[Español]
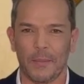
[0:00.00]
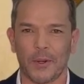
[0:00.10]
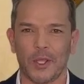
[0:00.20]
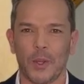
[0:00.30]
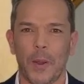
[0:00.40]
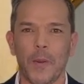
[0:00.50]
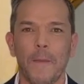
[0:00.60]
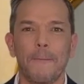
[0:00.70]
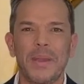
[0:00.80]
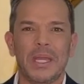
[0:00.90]
Porque yo veo
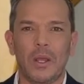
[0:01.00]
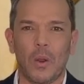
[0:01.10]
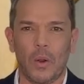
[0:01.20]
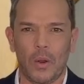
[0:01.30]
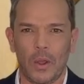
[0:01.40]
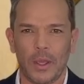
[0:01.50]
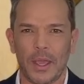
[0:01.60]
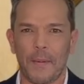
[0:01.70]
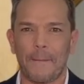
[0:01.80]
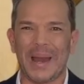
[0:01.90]
un Virgo
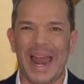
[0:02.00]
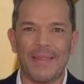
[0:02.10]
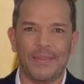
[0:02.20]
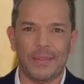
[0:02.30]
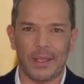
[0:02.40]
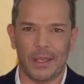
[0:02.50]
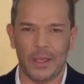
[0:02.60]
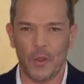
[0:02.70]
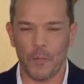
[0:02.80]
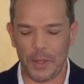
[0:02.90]
que va para adelante,
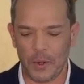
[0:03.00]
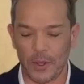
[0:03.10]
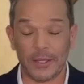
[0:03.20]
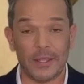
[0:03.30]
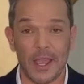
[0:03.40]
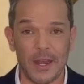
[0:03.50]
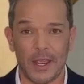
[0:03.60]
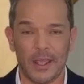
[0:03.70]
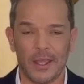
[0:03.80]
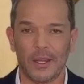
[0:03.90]
un Virgo que
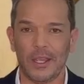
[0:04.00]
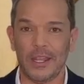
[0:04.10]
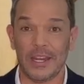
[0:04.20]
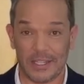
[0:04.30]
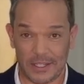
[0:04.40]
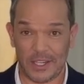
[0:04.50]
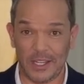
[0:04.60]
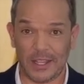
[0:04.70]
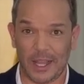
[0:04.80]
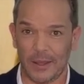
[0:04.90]
tiene y
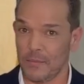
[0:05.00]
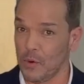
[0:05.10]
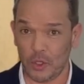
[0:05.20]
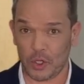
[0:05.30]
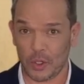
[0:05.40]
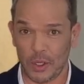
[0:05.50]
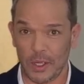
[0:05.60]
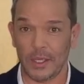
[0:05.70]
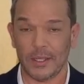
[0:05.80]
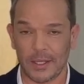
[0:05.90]
necesita mucho.
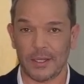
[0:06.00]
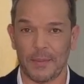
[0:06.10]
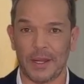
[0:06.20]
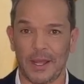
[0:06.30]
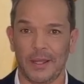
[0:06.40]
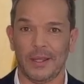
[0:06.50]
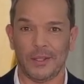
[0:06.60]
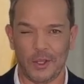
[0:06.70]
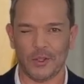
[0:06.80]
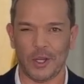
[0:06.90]
Y esta semana
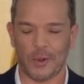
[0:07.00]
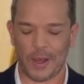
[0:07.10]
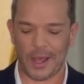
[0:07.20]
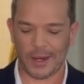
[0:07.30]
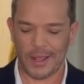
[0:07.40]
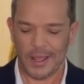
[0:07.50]
Dios se lo va a dar.